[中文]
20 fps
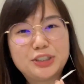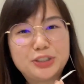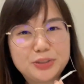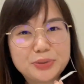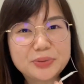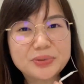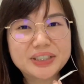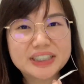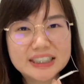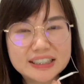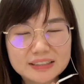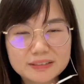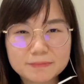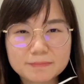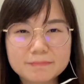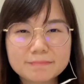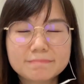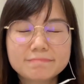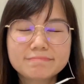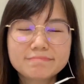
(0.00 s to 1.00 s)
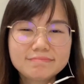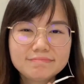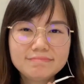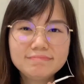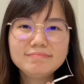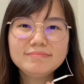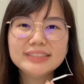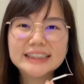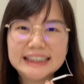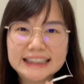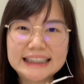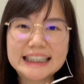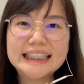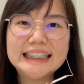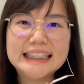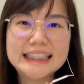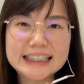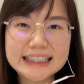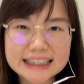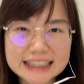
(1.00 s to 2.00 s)
就是
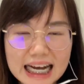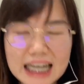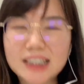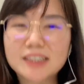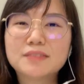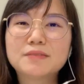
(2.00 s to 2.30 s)
心脏，